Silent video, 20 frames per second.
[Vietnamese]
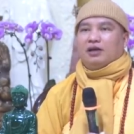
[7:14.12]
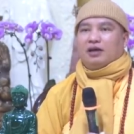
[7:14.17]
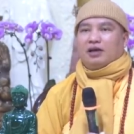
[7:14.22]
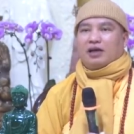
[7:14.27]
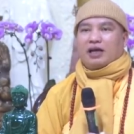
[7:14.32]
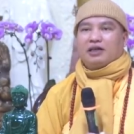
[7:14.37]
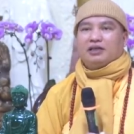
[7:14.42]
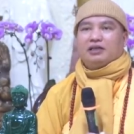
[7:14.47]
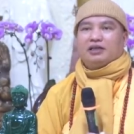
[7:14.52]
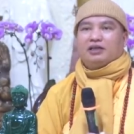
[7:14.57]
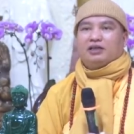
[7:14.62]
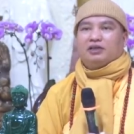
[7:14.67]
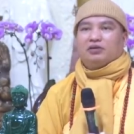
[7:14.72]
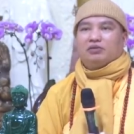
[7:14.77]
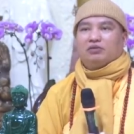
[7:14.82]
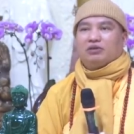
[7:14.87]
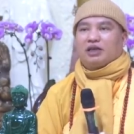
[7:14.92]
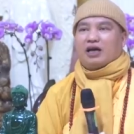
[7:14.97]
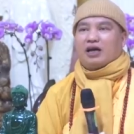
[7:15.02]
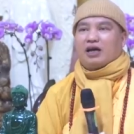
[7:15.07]
cái gì
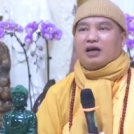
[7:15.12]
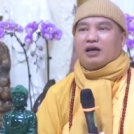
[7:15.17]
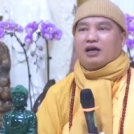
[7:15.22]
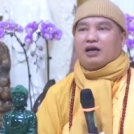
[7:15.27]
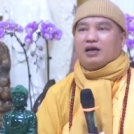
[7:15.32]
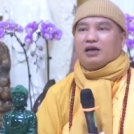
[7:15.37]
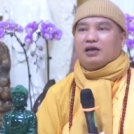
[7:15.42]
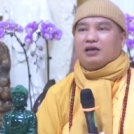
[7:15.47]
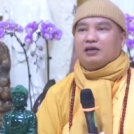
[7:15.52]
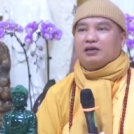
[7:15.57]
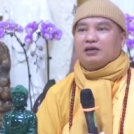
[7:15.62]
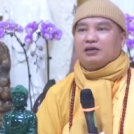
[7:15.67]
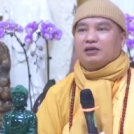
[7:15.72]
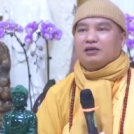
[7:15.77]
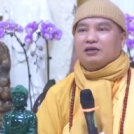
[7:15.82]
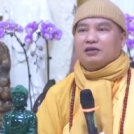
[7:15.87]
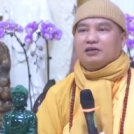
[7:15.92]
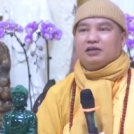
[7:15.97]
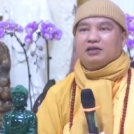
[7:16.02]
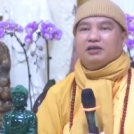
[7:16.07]
chúng ta
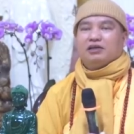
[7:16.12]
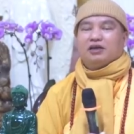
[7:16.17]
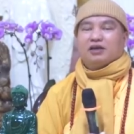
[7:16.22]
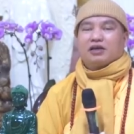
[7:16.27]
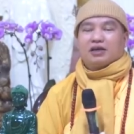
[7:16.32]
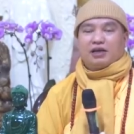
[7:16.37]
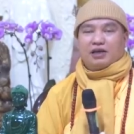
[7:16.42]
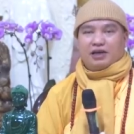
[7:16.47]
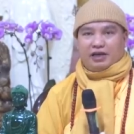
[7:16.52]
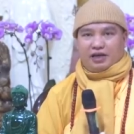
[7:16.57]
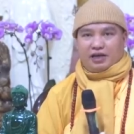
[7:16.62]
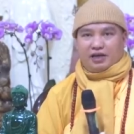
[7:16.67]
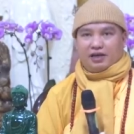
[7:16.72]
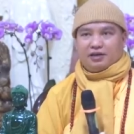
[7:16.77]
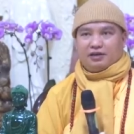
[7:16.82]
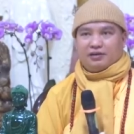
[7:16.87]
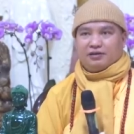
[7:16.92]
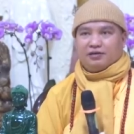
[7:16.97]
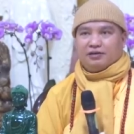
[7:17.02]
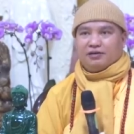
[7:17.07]
giữ được cái lễ
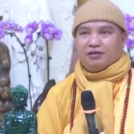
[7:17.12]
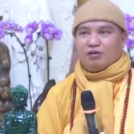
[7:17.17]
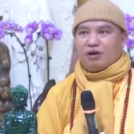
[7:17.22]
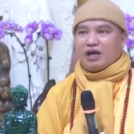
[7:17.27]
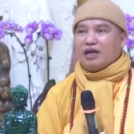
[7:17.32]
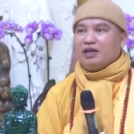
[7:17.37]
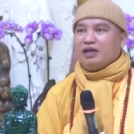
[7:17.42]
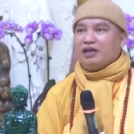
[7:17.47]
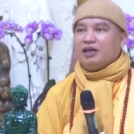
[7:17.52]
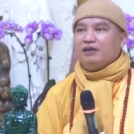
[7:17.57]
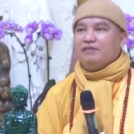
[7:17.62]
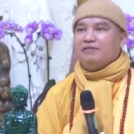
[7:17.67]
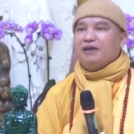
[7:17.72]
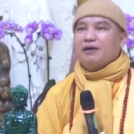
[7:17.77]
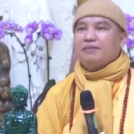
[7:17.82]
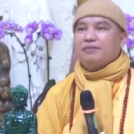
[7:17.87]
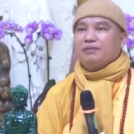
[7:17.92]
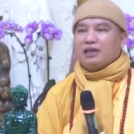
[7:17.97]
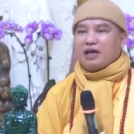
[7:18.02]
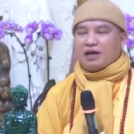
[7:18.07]
oai nghi
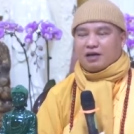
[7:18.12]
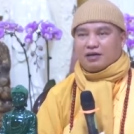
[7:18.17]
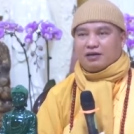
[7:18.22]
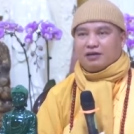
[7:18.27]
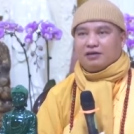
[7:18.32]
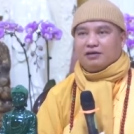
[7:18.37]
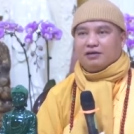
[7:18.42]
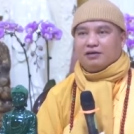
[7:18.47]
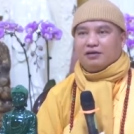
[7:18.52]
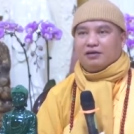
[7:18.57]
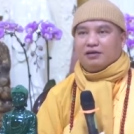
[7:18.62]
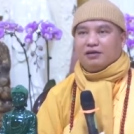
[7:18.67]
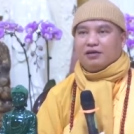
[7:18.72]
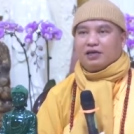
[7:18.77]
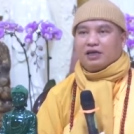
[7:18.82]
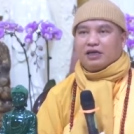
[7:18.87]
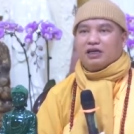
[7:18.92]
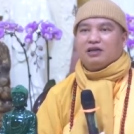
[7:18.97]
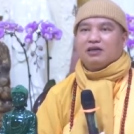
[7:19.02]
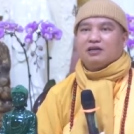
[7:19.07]
phép tắc
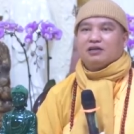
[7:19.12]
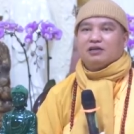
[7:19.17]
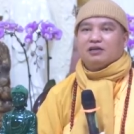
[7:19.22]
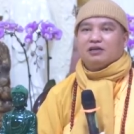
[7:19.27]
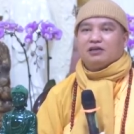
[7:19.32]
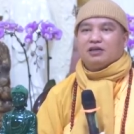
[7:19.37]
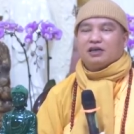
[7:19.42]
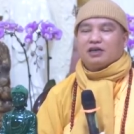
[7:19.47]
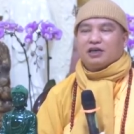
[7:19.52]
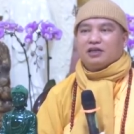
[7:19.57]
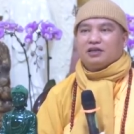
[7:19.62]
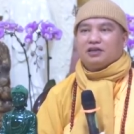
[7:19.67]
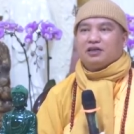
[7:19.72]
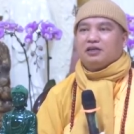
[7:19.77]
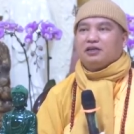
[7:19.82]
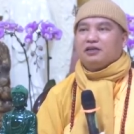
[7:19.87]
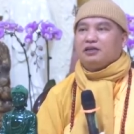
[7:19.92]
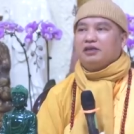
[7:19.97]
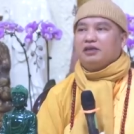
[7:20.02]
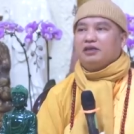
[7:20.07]
kiêng cử được cái
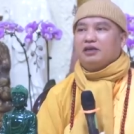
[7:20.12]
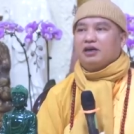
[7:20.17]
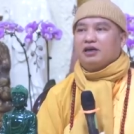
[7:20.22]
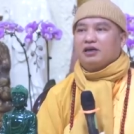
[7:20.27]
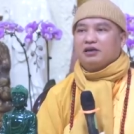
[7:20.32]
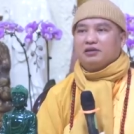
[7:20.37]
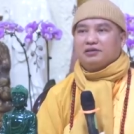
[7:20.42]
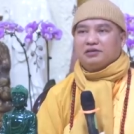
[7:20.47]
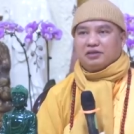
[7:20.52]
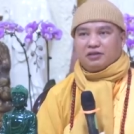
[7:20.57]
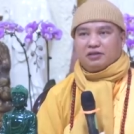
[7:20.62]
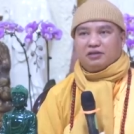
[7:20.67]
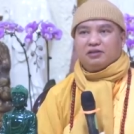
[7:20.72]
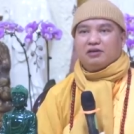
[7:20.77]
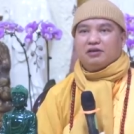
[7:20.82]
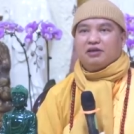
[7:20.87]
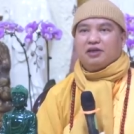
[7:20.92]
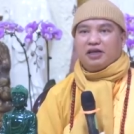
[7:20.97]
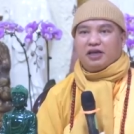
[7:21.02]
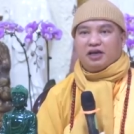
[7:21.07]
gì thì cứ giữ
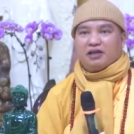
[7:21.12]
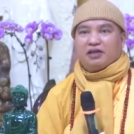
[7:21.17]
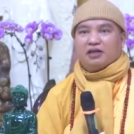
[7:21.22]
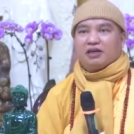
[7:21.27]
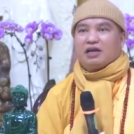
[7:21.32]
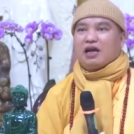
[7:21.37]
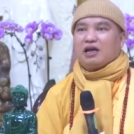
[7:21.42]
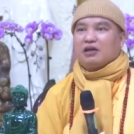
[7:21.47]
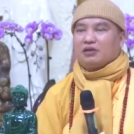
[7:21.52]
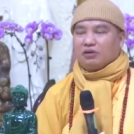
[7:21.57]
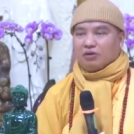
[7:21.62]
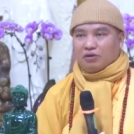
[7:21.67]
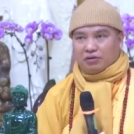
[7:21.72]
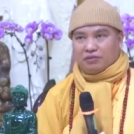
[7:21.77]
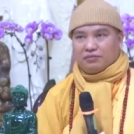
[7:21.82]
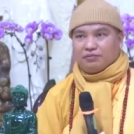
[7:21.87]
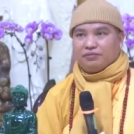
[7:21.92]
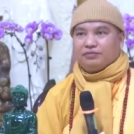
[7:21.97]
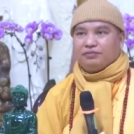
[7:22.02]
cứ kiêng thì càng tốt